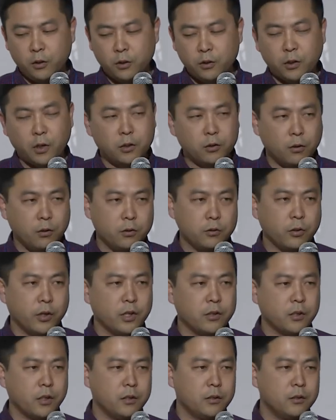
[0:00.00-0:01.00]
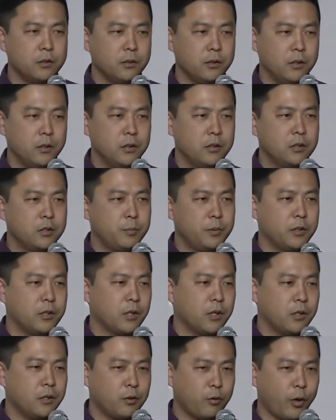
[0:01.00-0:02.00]
그래서 저희한테는
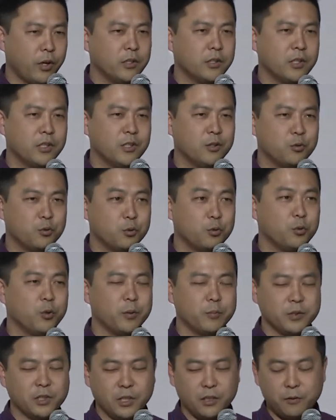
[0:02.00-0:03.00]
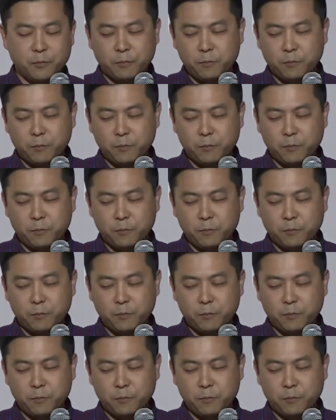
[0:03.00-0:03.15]
스피드가 굉장히 중요합니다.